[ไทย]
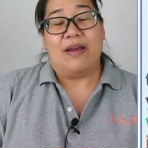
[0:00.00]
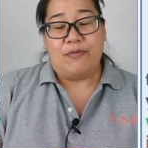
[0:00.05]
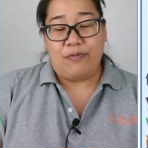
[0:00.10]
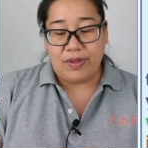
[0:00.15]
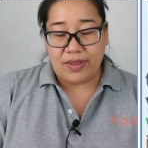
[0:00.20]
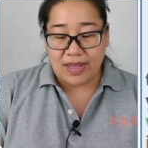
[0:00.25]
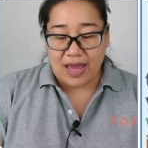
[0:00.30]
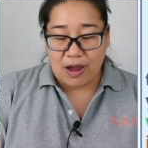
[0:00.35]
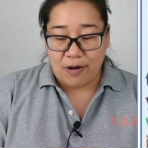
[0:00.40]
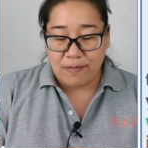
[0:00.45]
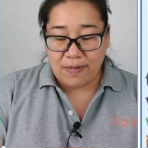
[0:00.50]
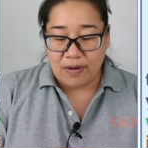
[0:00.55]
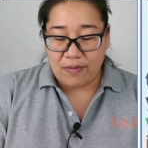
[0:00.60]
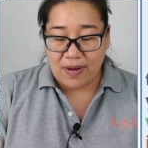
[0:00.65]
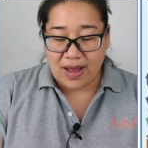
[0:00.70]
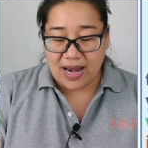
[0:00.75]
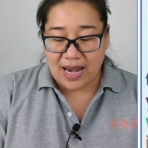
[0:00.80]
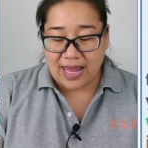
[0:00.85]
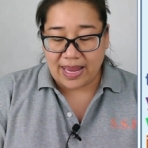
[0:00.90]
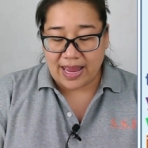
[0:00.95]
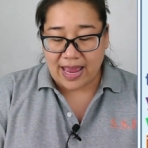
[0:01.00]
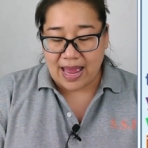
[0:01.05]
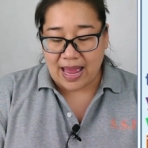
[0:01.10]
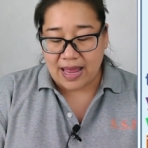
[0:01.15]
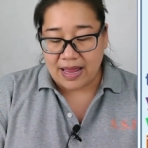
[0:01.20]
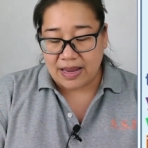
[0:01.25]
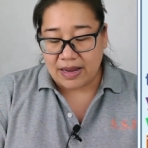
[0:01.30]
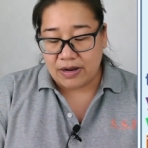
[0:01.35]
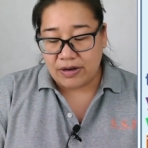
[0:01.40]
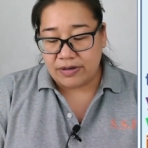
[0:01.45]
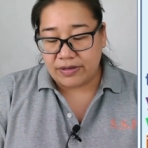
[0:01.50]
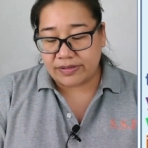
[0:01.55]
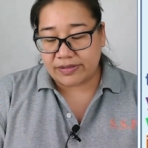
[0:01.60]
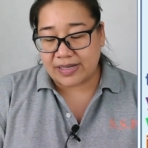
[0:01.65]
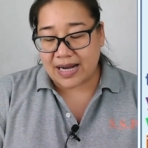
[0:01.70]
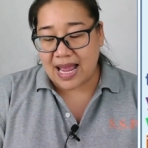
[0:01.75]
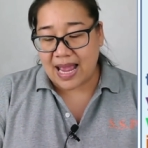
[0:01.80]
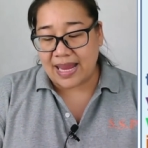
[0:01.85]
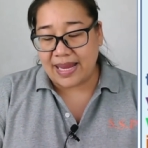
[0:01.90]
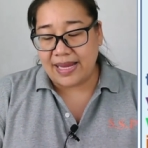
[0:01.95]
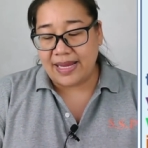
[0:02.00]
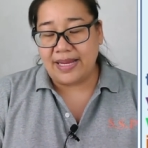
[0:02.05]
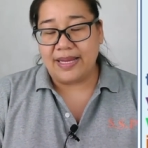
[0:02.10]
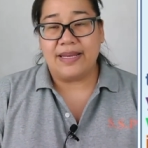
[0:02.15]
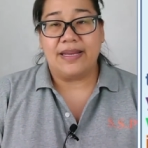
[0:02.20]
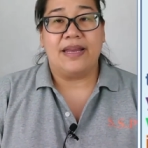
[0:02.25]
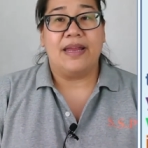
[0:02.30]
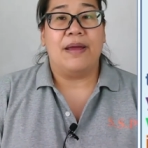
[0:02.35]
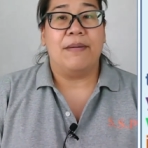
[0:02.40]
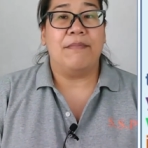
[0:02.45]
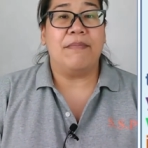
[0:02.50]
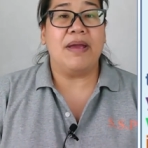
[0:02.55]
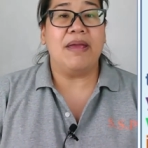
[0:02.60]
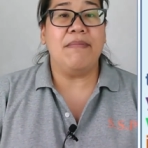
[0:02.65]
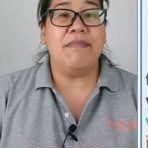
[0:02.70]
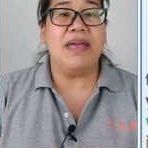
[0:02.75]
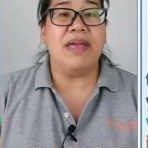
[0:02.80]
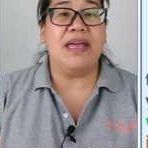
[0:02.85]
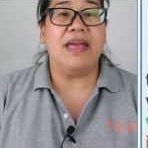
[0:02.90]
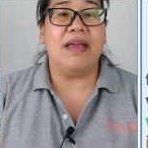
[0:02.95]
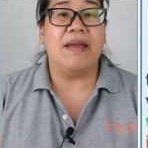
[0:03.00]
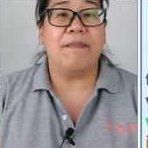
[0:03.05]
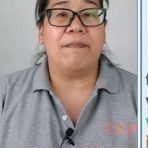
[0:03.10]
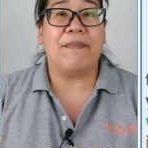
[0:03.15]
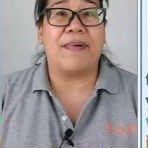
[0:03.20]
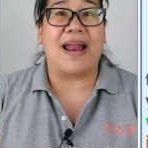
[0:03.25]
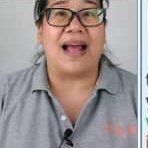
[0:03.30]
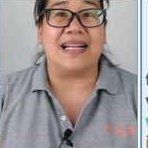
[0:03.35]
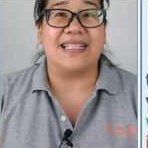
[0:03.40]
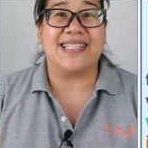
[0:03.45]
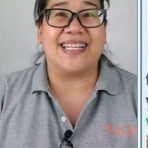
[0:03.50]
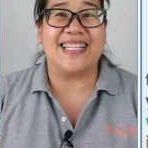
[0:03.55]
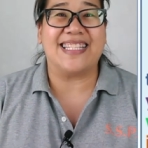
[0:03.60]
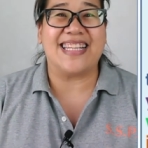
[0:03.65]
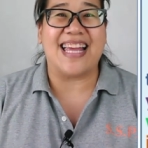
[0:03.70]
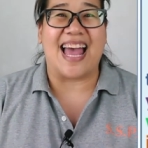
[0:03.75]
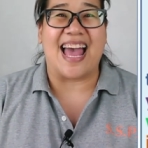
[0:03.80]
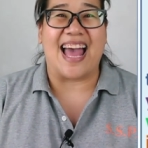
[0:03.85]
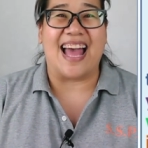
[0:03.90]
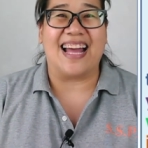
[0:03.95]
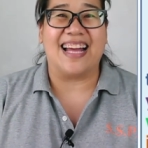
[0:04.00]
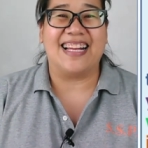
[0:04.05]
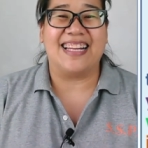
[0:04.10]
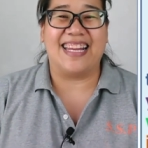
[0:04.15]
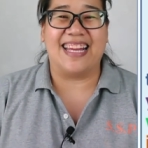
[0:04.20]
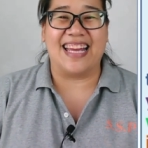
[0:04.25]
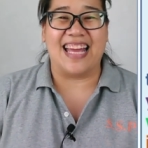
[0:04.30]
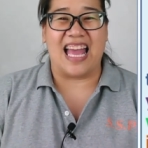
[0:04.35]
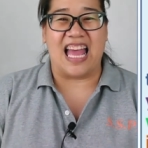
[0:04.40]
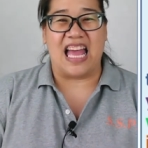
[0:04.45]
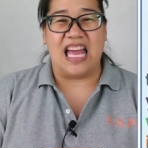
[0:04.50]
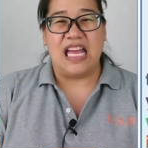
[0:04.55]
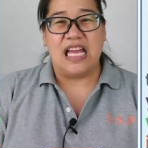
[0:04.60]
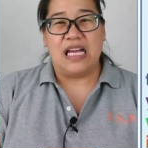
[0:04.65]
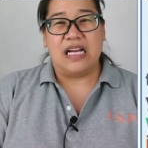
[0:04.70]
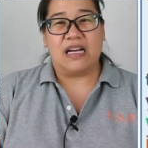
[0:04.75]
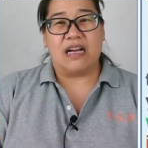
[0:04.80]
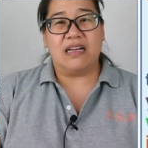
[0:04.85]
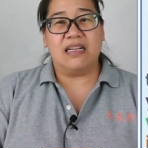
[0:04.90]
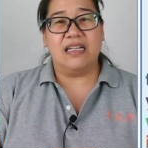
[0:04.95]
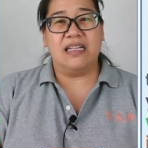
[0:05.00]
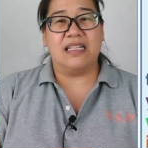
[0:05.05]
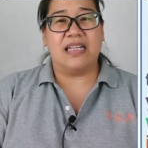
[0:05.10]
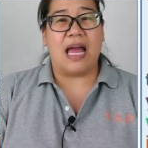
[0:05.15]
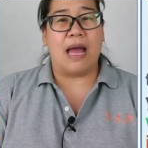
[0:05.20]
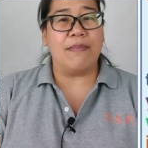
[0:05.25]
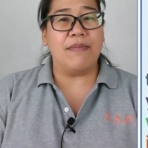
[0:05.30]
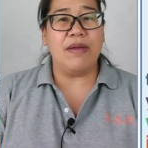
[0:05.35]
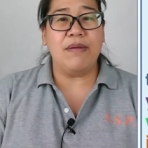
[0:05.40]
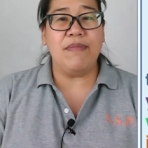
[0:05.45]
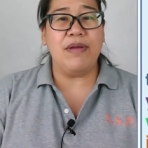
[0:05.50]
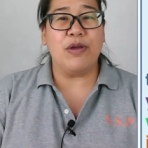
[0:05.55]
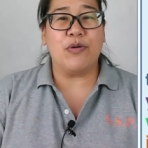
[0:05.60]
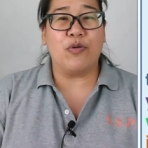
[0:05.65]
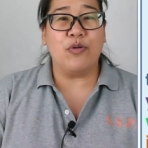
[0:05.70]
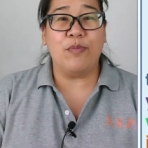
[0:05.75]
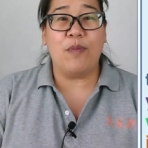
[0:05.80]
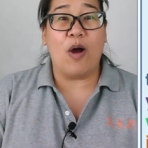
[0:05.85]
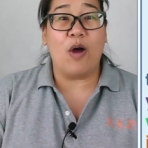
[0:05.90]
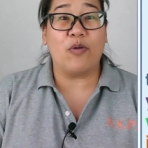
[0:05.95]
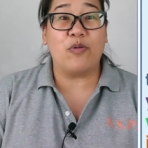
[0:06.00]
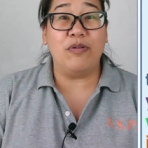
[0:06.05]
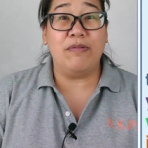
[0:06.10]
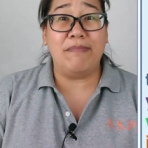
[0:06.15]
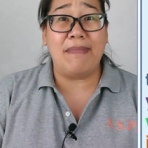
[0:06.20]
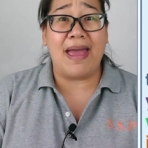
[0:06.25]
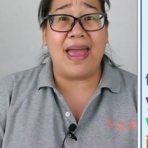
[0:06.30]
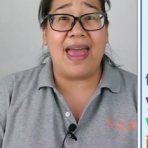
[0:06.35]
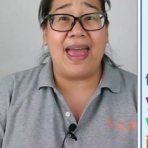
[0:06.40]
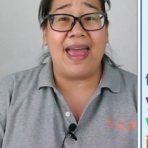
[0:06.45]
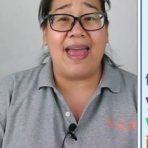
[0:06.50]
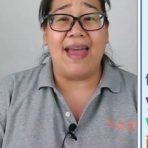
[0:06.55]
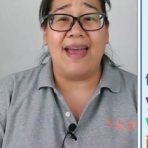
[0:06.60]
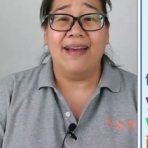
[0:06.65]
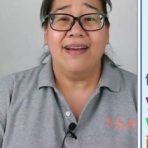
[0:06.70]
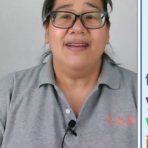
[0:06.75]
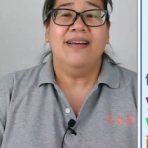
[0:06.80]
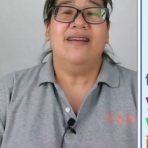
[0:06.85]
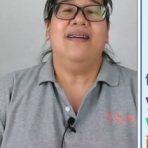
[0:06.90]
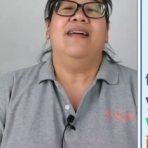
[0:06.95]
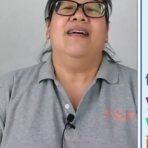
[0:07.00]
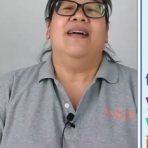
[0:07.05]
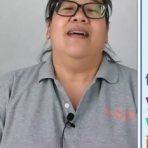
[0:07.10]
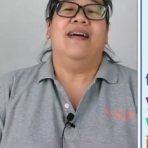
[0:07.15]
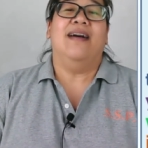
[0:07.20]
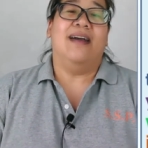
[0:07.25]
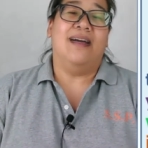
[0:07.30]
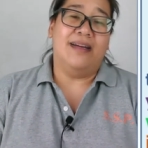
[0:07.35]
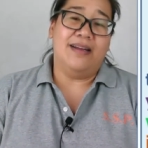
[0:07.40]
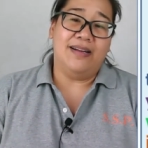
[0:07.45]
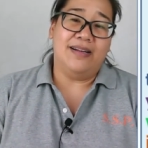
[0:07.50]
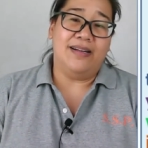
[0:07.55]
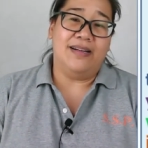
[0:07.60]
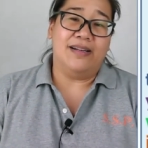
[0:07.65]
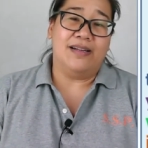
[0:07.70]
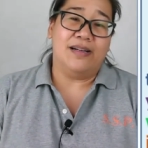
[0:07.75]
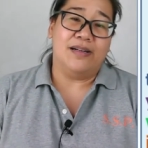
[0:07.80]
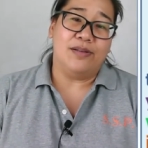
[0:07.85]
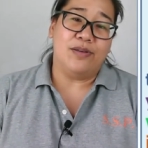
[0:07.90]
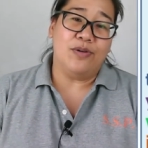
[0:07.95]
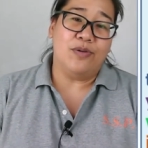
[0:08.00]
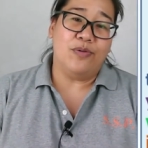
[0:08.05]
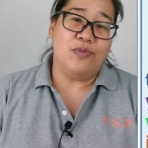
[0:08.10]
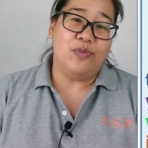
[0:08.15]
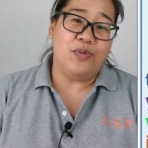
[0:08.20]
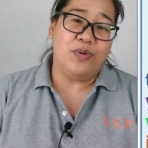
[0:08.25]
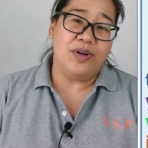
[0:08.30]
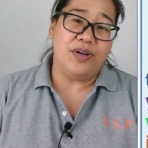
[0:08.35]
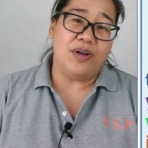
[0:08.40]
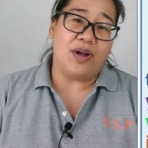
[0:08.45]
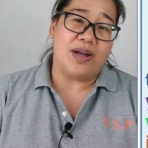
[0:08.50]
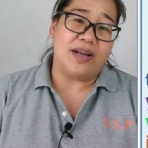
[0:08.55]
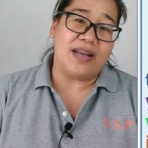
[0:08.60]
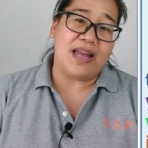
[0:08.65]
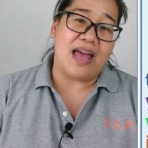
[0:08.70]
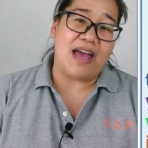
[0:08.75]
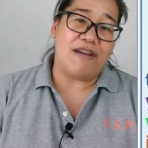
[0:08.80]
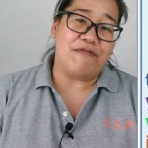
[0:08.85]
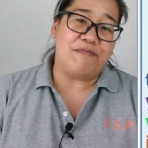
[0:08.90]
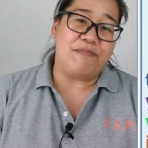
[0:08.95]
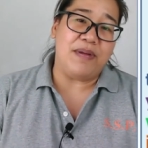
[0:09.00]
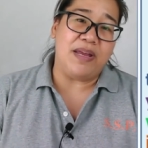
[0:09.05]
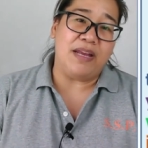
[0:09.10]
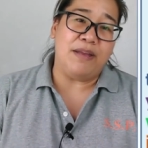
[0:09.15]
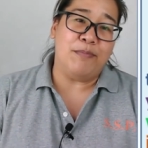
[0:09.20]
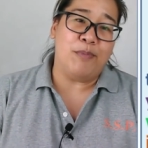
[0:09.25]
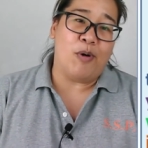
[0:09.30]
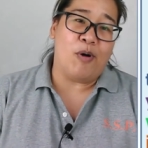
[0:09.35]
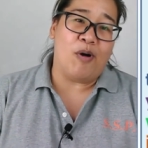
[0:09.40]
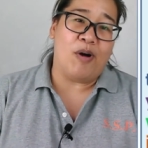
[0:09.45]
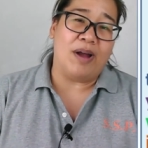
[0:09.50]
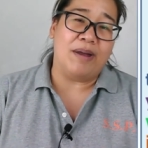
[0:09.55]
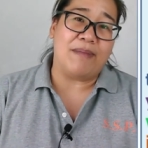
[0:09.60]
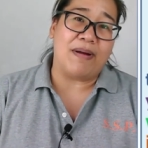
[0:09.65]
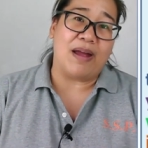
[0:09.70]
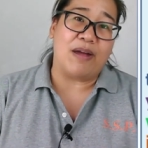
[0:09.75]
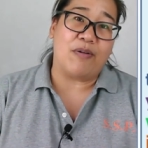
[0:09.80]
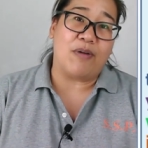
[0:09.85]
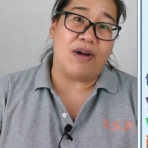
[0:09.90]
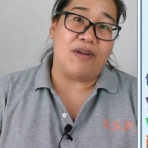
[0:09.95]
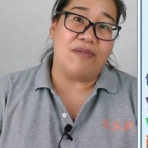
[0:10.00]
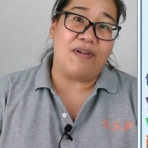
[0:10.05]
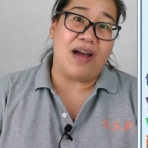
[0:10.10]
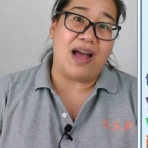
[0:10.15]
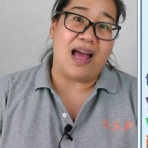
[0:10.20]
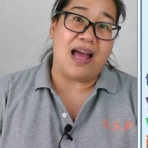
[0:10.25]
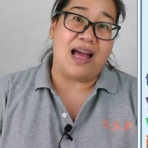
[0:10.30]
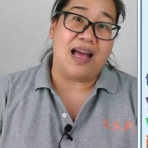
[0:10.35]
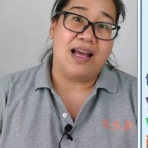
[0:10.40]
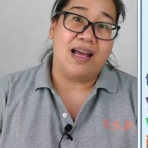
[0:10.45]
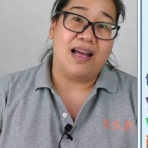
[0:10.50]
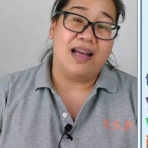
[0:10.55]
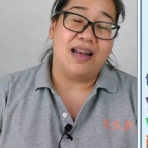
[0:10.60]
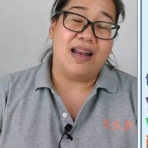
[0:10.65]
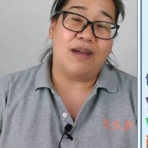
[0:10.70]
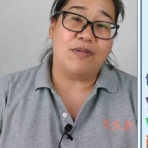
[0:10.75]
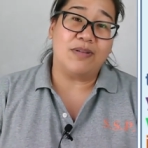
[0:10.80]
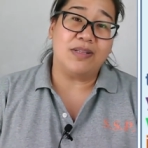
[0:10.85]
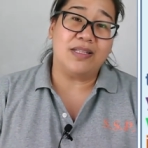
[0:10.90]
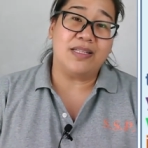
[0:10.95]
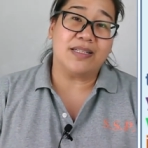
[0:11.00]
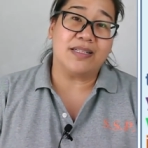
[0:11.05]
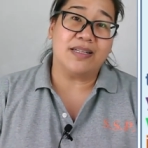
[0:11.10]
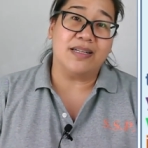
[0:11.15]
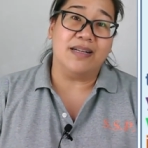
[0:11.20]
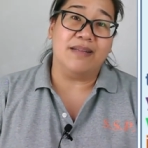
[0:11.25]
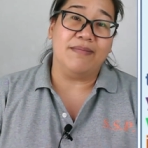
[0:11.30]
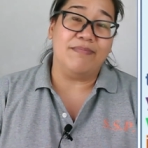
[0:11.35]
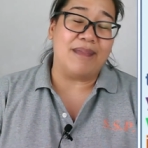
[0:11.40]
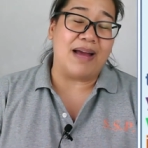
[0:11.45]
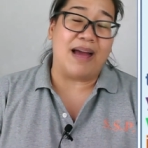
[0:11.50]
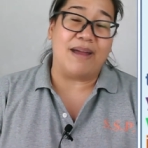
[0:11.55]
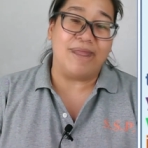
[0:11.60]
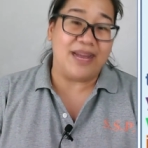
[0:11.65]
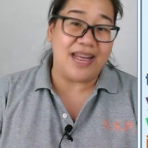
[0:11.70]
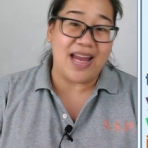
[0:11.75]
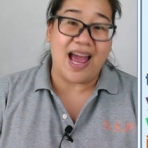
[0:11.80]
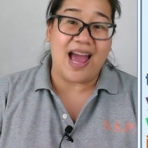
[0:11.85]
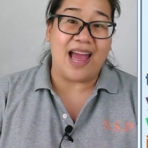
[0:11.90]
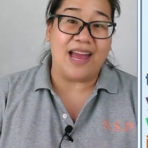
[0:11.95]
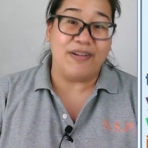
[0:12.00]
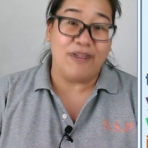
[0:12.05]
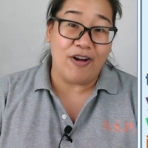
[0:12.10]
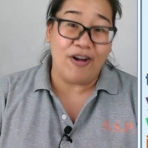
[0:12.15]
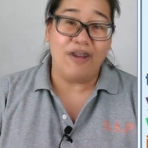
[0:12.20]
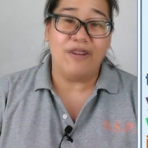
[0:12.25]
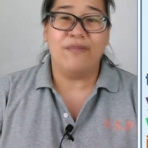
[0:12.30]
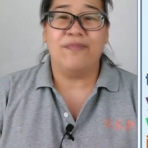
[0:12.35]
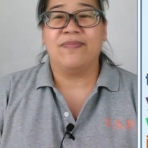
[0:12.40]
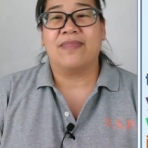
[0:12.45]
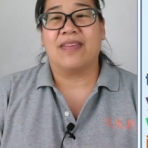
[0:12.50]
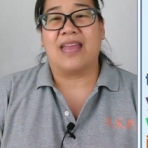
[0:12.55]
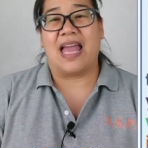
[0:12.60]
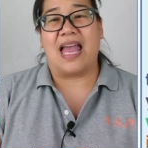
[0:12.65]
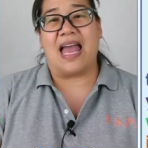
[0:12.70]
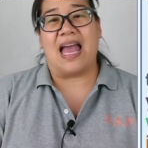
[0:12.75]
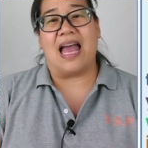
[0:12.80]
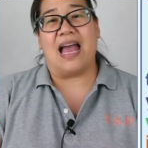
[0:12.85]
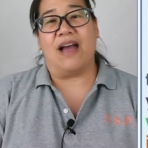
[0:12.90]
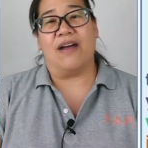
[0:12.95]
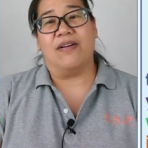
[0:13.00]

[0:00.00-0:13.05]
without แปลว่าอะไรคะไร้ไม่มีปราศจากนะคะก็คือถ้าไม่มีคุณพ่อคุณแม่เออ you would not have been born หมายความว่า เราก็จะเกิดมาไม่ได้เนาะอ่า